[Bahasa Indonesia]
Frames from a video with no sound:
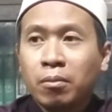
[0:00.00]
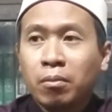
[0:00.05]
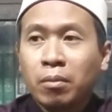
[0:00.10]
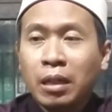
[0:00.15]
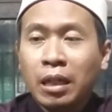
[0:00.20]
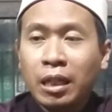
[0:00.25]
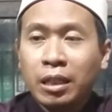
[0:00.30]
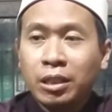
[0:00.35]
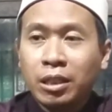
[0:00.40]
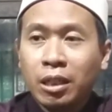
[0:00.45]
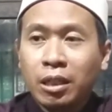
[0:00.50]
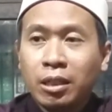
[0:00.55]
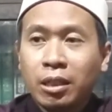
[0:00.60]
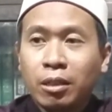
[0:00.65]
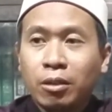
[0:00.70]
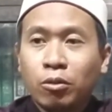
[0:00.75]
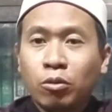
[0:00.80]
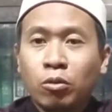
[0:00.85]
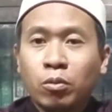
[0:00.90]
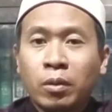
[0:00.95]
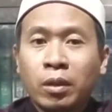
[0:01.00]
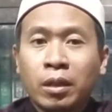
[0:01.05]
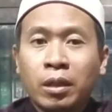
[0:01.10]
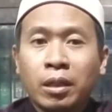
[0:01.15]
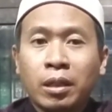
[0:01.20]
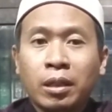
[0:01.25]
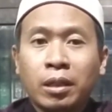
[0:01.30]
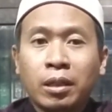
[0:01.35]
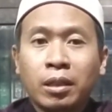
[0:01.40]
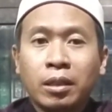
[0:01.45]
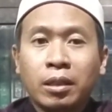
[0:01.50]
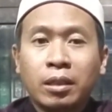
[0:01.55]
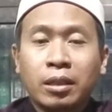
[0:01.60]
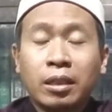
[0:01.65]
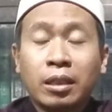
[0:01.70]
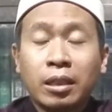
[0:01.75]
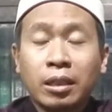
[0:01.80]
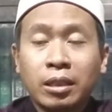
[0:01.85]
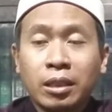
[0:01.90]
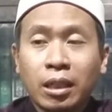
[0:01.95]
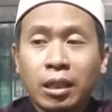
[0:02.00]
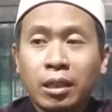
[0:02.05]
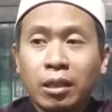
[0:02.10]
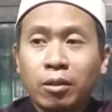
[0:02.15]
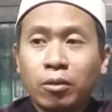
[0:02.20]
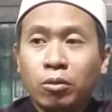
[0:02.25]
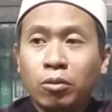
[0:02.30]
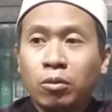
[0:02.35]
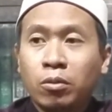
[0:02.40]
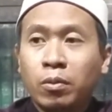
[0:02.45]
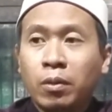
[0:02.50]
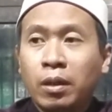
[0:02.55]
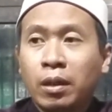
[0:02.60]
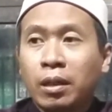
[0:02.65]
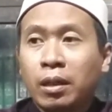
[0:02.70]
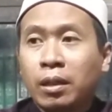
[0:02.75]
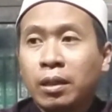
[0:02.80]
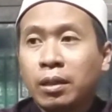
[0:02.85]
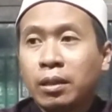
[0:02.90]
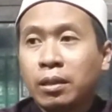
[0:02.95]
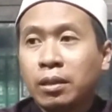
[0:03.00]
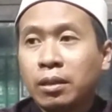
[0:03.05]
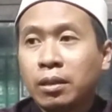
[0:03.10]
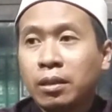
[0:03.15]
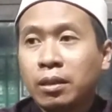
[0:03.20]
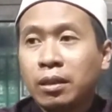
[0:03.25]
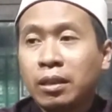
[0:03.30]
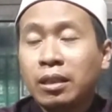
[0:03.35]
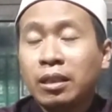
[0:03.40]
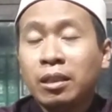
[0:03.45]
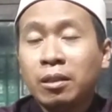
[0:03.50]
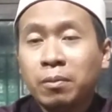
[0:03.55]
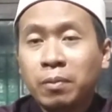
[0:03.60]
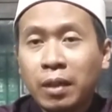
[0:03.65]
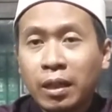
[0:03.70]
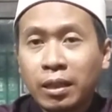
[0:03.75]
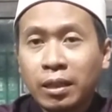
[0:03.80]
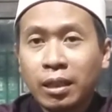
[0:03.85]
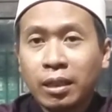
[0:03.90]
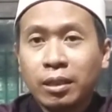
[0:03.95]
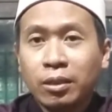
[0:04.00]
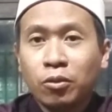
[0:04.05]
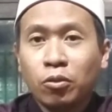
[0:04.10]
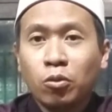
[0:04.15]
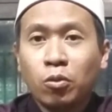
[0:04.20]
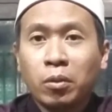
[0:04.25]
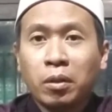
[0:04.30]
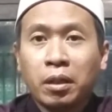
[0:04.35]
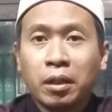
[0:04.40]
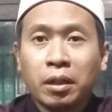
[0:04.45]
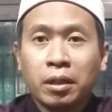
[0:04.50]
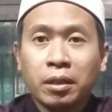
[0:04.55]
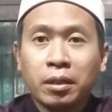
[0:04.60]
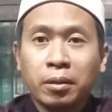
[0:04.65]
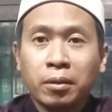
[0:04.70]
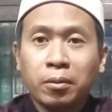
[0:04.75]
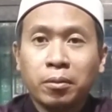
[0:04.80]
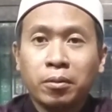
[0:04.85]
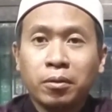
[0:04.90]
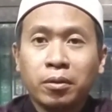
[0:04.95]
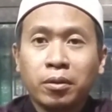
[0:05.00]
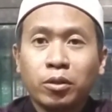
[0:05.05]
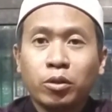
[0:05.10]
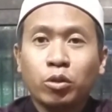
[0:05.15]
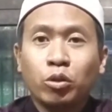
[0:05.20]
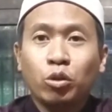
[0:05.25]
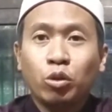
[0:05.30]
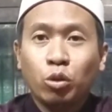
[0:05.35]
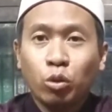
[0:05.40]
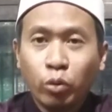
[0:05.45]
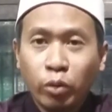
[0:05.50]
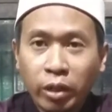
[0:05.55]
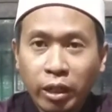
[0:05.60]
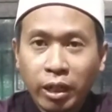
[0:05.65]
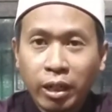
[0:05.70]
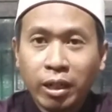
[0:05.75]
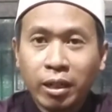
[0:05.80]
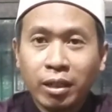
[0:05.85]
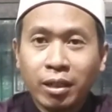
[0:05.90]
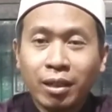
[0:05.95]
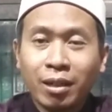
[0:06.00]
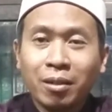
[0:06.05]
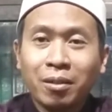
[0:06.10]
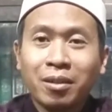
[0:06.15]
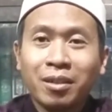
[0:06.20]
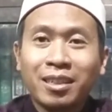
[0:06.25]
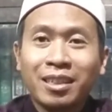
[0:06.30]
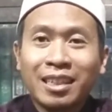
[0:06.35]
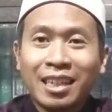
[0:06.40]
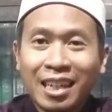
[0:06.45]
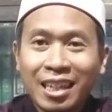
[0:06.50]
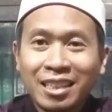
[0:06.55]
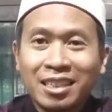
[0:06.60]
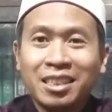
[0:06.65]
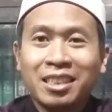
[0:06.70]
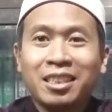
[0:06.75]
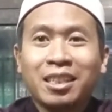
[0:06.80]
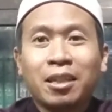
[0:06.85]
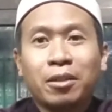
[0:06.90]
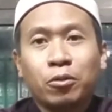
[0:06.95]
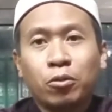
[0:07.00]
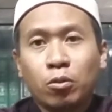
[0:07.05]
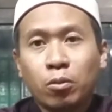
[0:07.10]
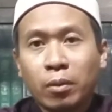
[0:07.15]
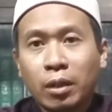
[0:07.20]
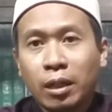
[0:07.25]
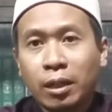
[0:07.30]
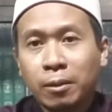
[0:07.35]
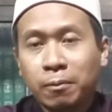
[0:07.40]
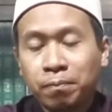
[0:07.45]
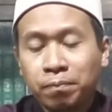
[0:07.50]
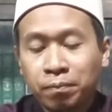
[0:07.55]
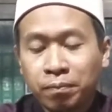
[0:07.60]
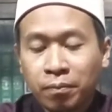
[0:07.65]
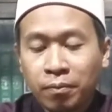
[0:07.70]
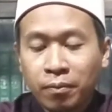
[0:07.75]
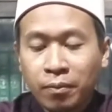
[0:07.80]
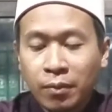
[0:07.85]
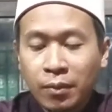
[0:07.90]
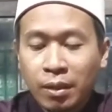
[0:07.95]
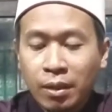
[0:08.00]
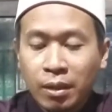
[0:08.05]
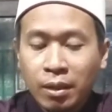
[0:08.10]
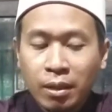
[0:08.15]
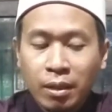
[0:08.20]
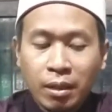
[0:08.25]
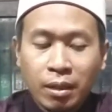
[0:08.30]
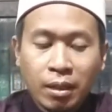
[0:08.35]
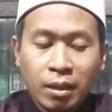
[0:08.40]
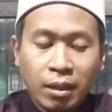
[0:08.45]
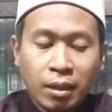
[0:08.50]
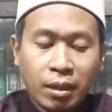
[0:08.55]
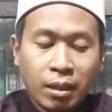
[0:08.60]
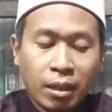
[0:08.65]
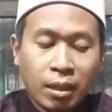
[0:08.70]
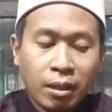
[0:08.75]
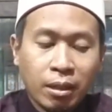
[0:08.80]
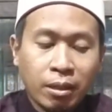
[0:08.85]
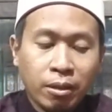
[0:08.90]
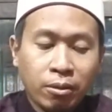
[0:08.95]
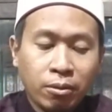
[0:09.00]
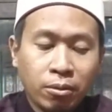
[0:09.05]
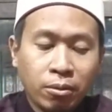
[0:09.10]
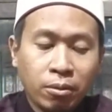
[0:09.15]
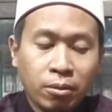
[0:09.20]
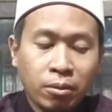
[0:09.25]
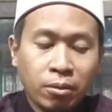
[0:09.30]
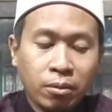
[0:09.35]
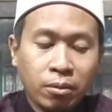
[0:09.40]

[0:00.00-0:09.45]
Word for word: Belajar dari rumah, kerja dari rumah, ibadah di rumah. Juga ngaji dari rumah. Karena itu